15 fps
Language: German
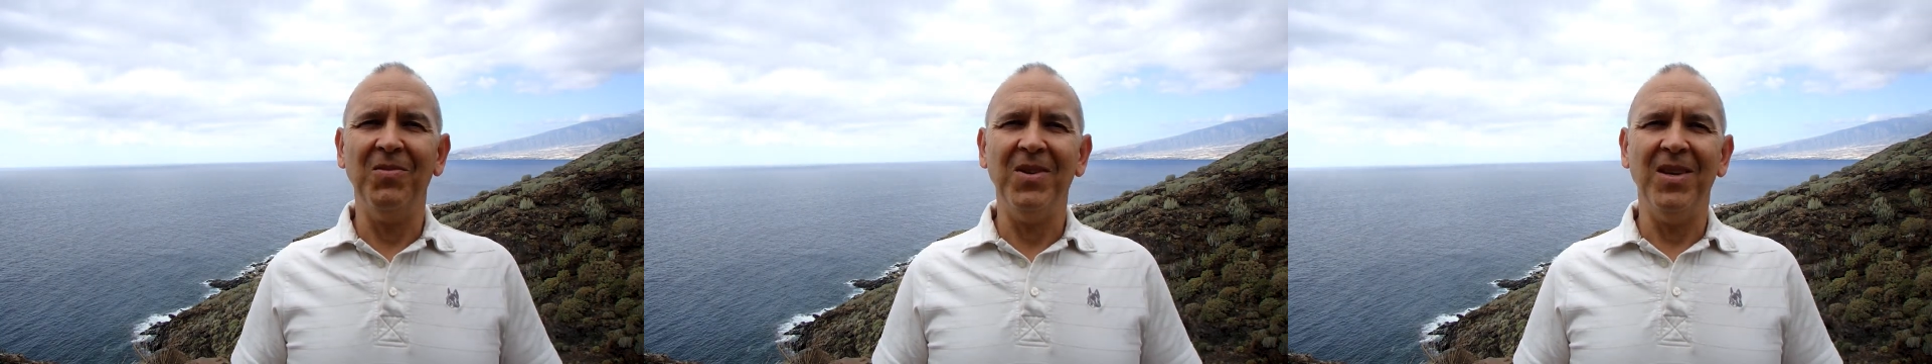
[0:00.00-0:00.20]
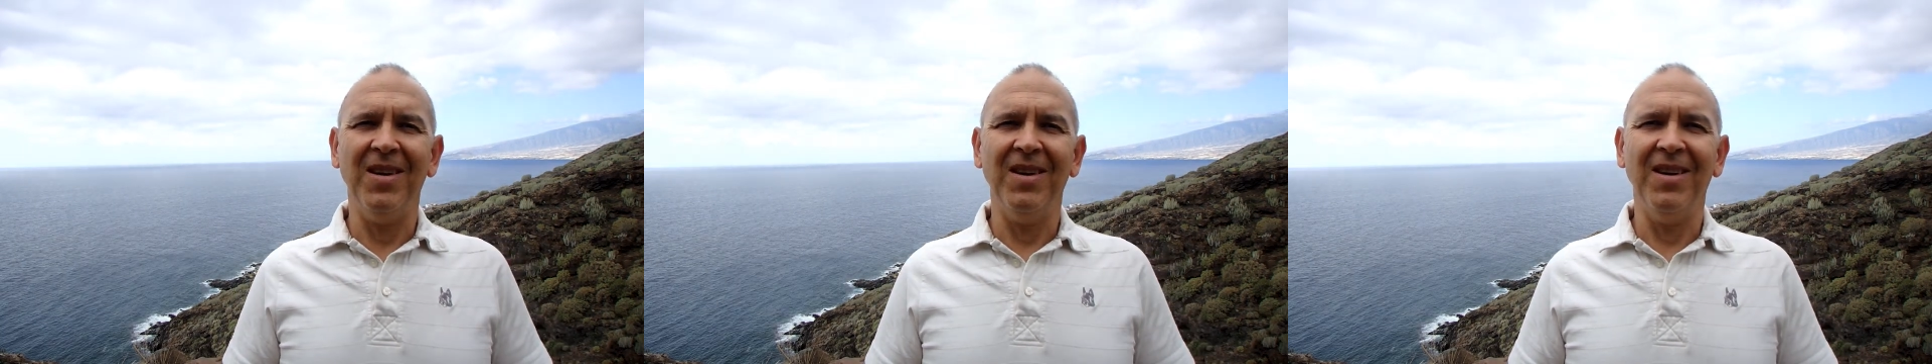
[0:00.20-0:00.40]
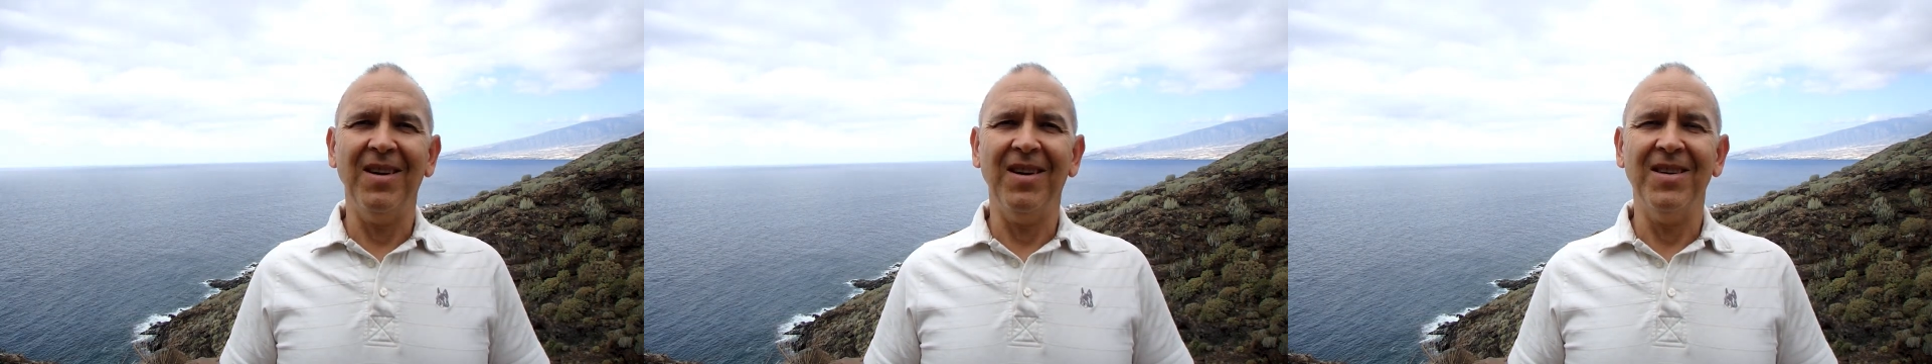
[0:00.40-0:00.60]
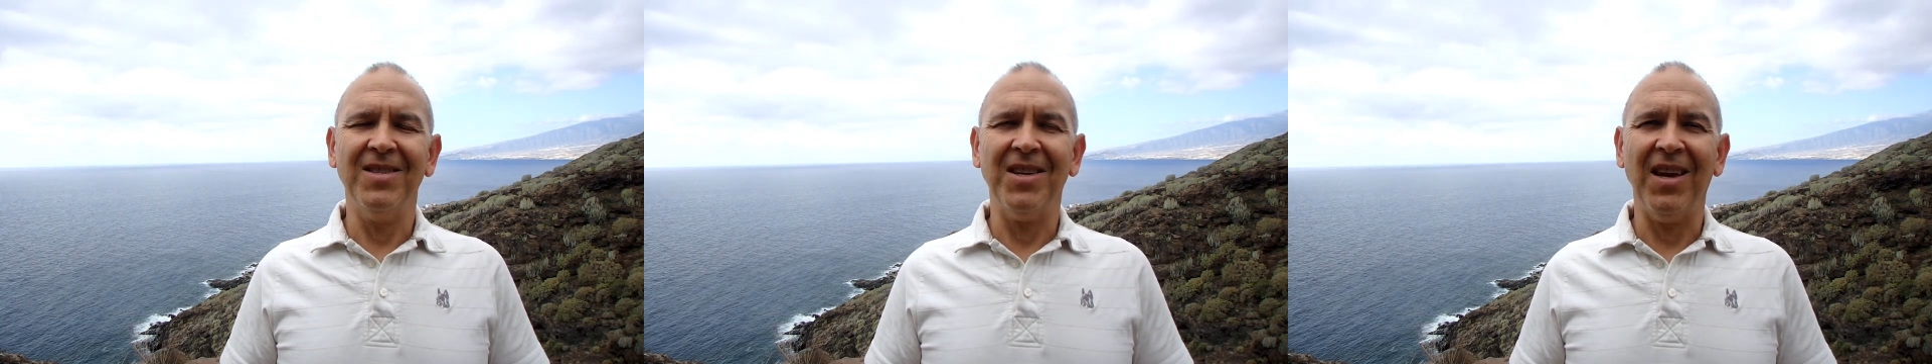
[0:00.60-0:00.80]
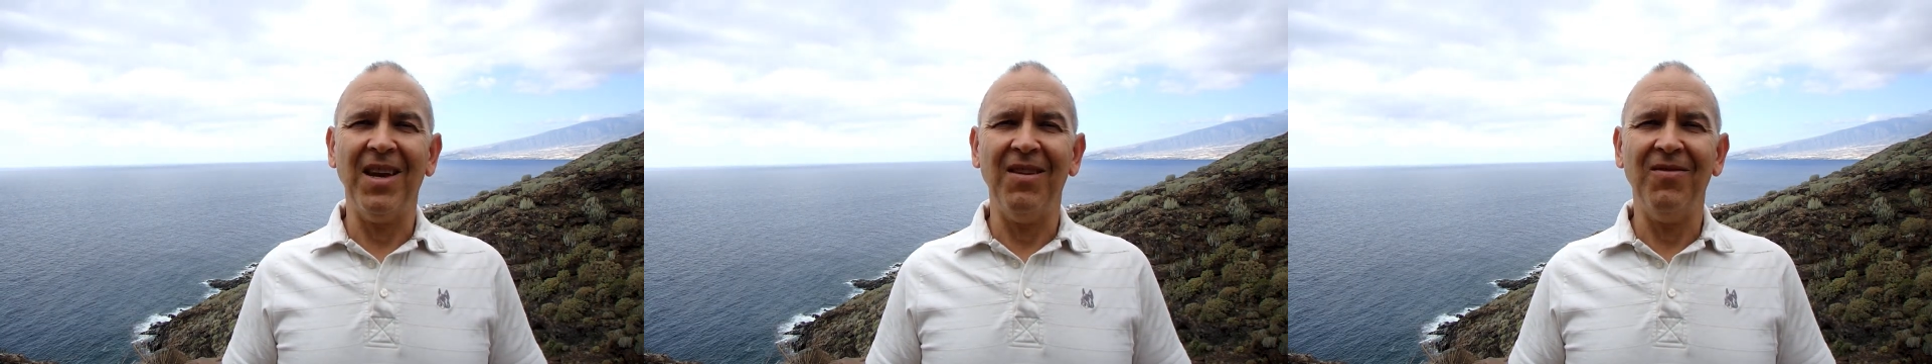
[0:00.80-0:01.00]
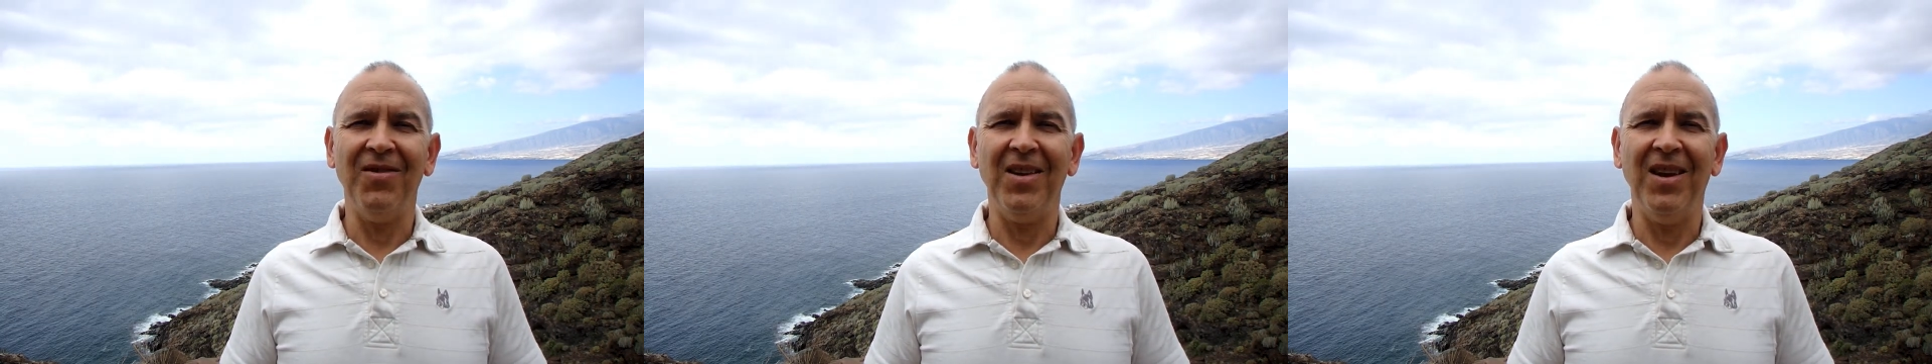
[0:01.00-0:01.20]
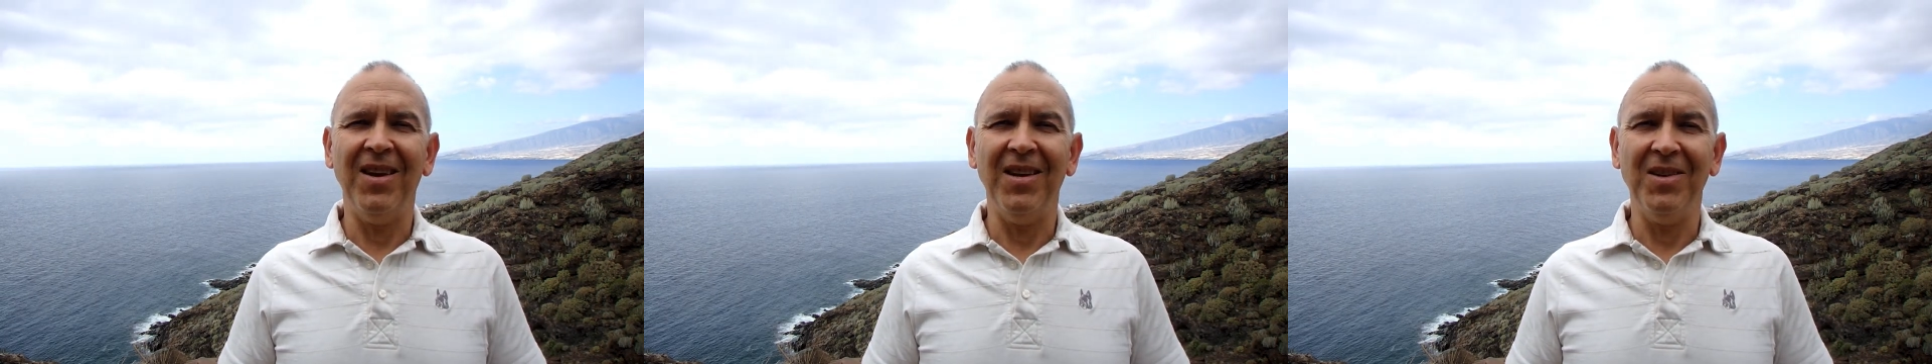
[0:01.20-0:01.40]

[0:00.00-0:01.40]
mir sehen will.